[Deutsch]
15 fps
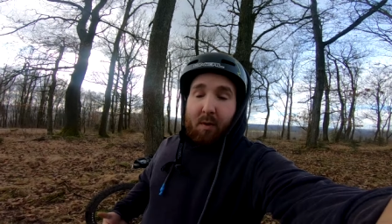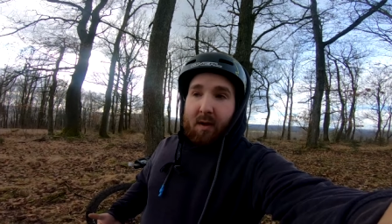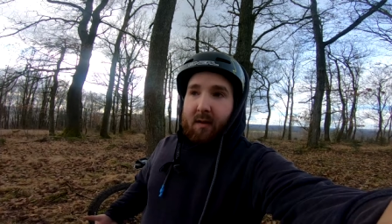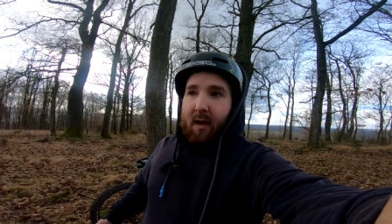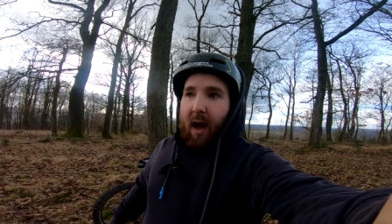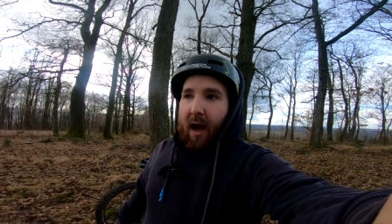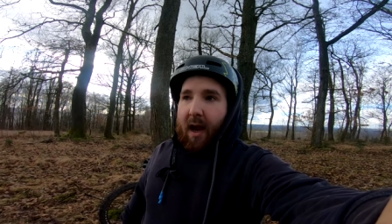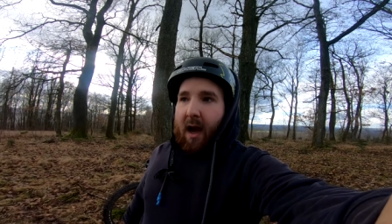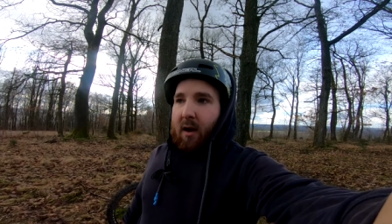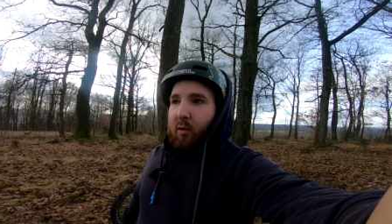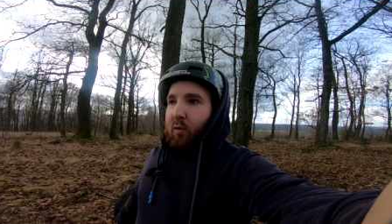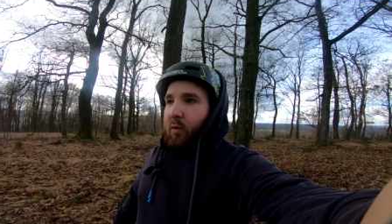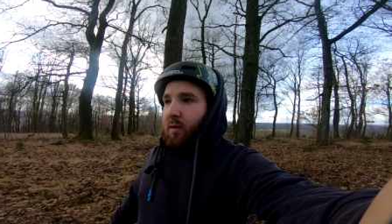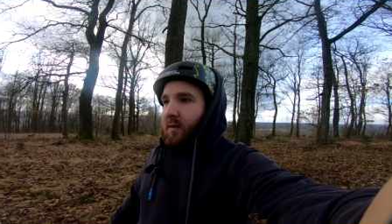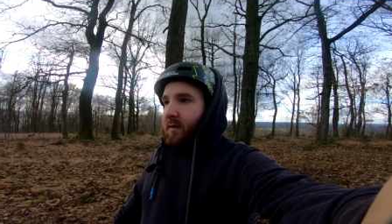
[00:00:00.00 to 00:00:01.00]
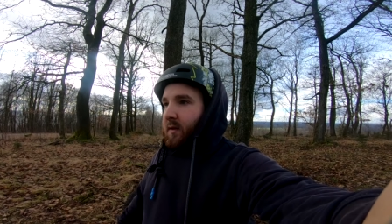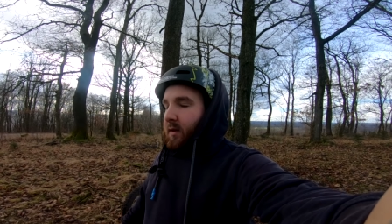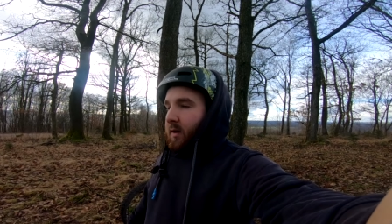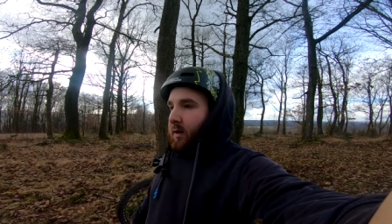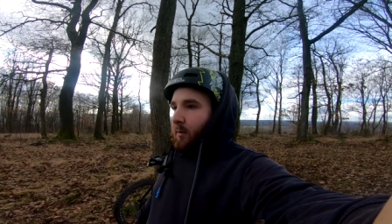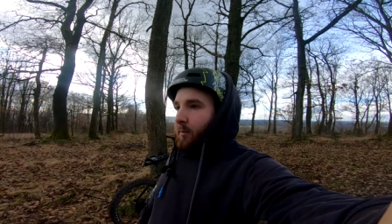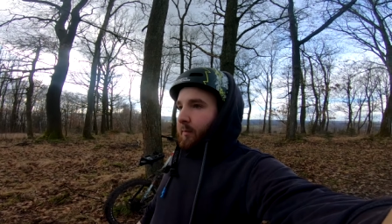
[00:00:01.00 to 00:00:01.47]
Mit drei Akkus,
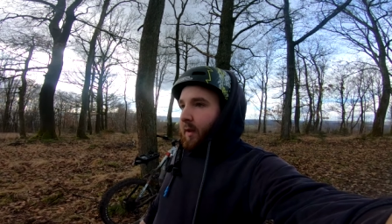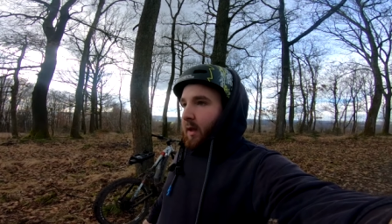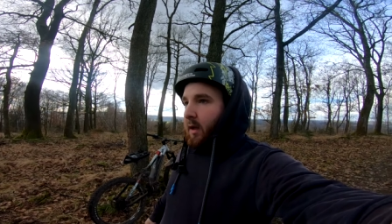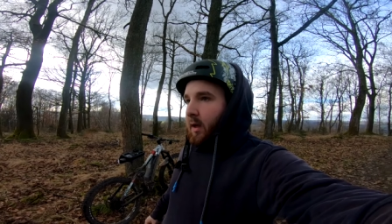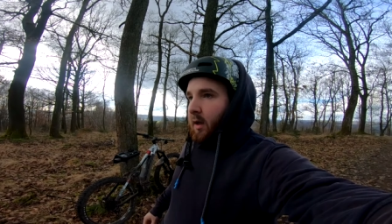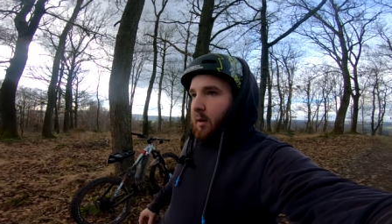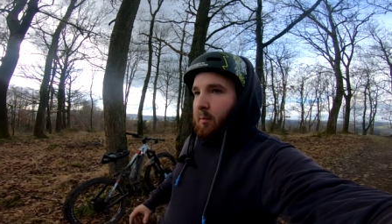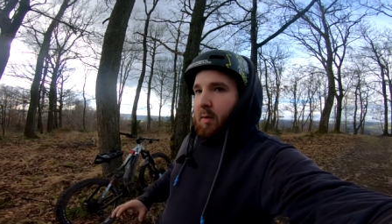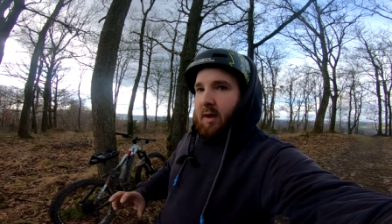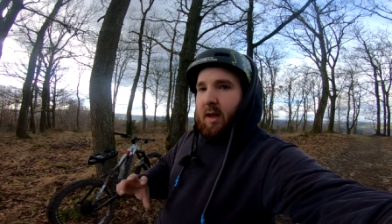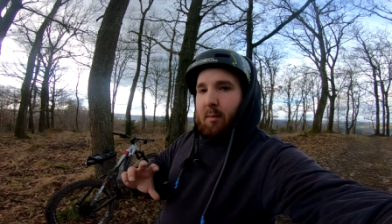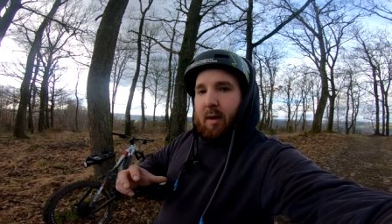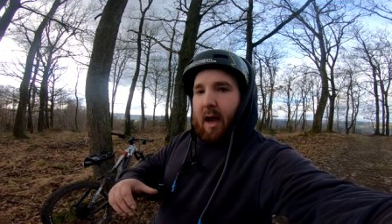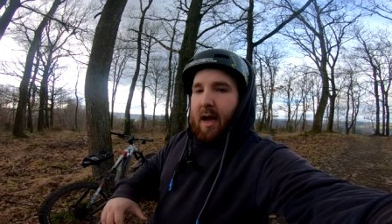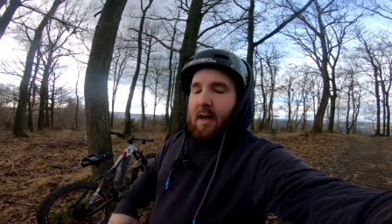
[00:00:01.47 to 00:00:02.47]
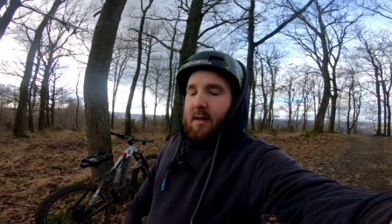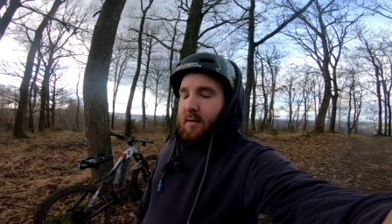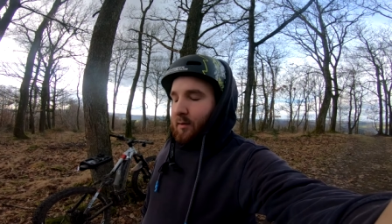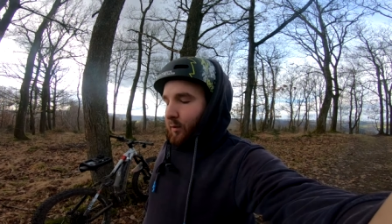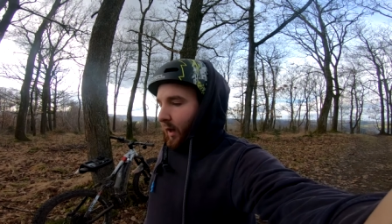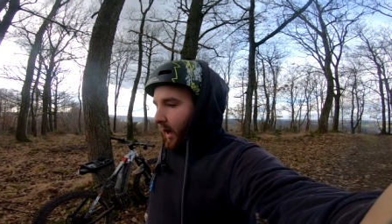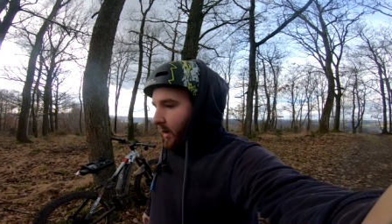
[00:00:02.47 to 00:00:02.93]
ähm, mit dem
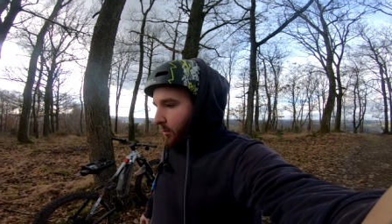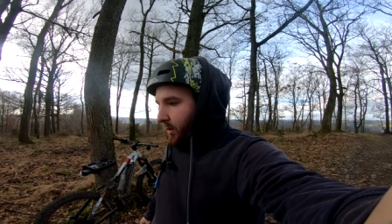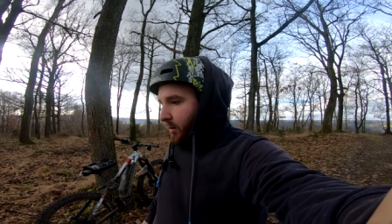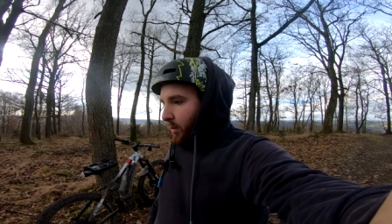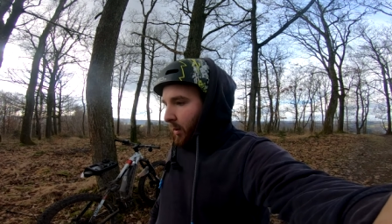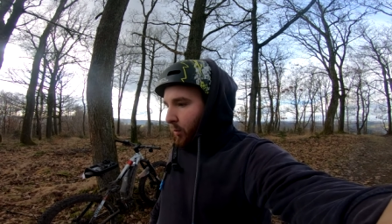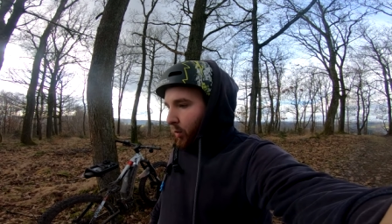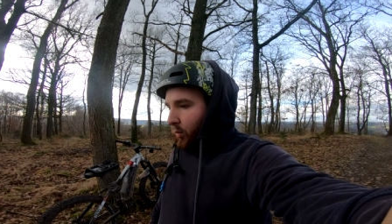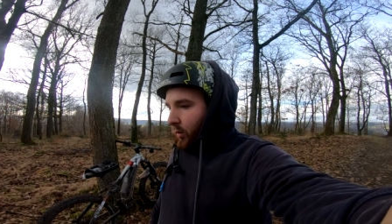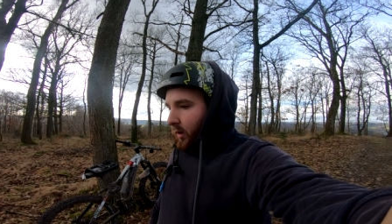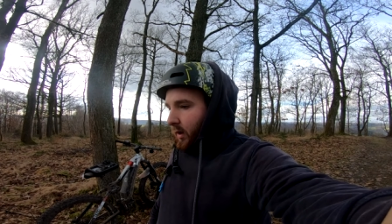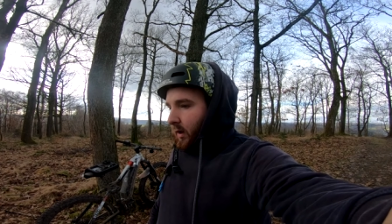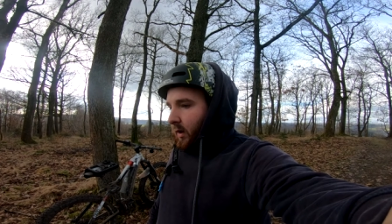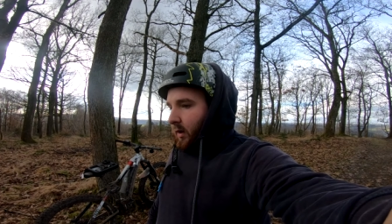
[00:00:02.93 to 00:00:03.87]
Case und allem Pipapo.